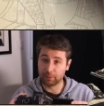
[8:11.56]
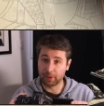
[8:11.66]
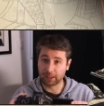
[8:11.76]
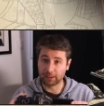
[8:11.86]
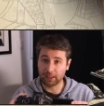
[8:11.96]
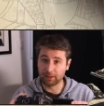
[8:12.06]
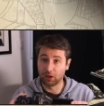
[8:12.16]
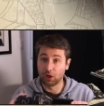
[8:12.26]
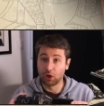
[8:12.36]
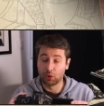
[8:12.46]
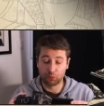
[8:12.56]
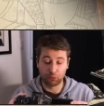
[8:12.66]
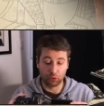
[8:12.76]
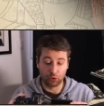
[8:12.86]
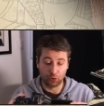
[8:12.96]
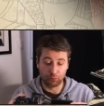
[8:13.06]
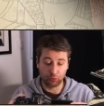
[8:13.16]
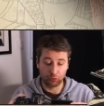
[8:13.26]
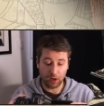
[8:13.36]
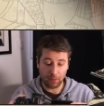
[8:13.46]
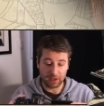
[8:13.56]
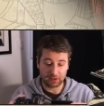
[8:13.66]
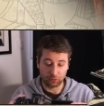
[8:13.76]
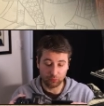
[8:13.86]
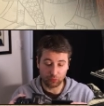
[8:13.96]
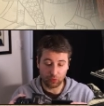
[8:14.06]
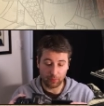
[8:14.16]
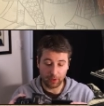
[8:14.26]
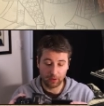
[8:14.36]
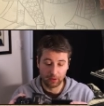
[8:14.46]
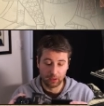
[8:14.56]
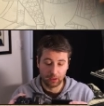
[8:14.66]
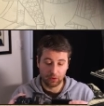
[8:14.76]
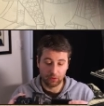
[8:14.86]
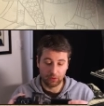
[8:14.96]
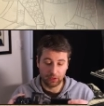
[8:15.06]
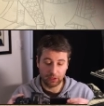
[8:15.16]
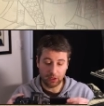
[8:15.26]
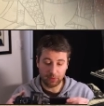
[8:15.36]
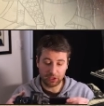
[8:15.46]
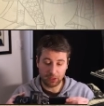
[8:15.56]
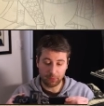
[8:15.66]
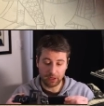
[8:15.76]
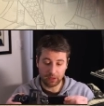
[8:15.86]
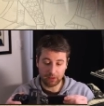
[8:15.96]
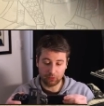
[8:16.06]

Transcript: des barricades pour, pour de la baston, pourquoi pas. et comme la chapelle